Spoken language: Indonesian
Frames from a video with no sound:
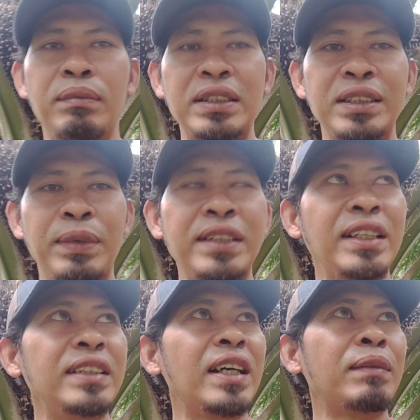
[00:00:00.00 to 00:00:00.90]
masih
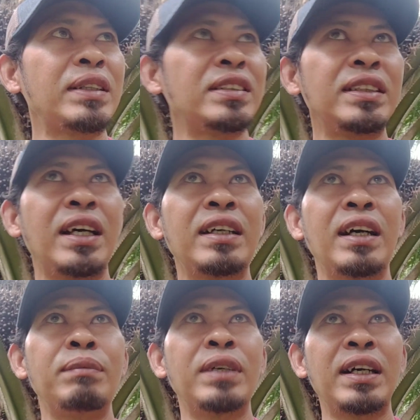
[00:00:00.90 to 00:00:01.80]
banyak yang masih
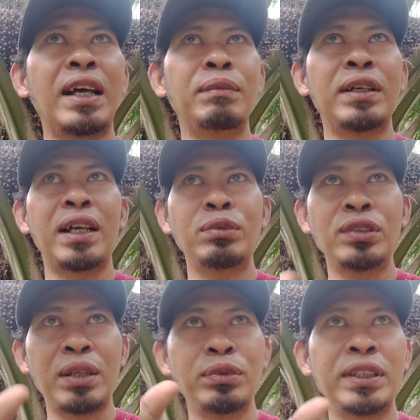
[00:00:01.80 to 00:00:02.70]
agak mengkal-mengkal
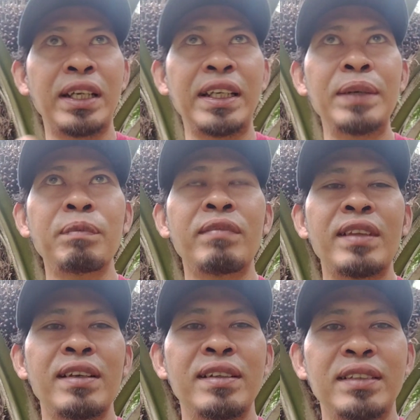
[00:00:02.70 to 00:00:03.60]
muda-muda ya
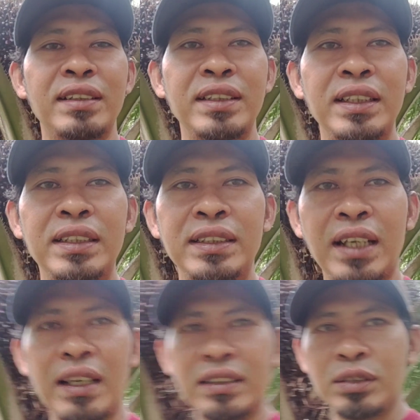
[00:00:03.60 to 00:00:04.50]
jadi
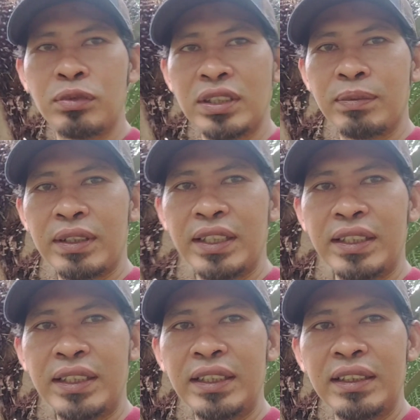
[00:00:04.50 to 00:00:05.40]
tidak semua
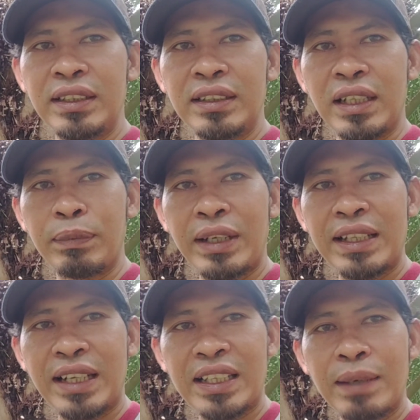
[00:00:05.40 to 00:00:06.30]
seperti ini tapi
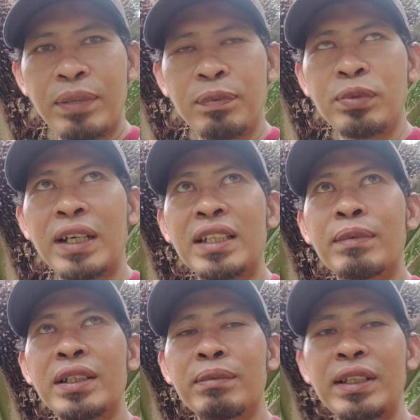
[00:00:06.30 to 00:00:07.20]
rata-rata berbuah
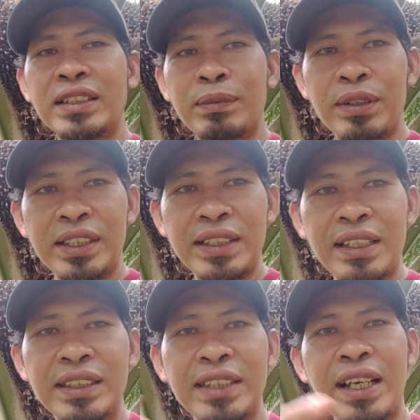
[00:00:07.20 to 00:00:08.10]
teman-teman yang seperti
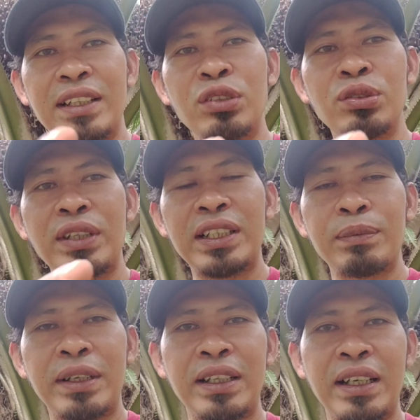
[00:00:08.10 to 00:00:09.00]
tadi saya
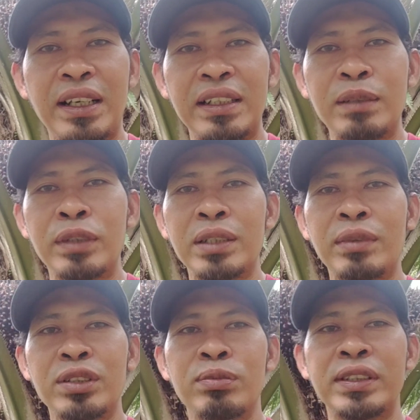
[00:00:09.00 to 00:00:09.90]
tunjukkan kepada teman-teman